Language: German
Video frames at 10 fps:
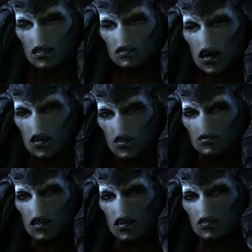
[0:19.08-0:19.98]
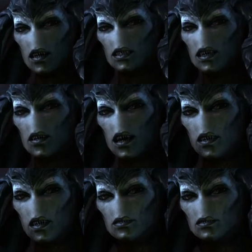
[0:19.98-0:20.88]
Warum interessiert es
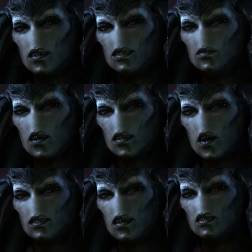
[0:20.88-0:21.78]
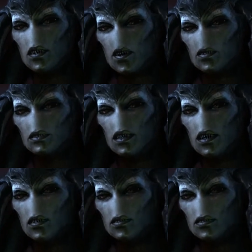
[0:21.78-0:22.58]
dich, wie die Protoss gestorben ist?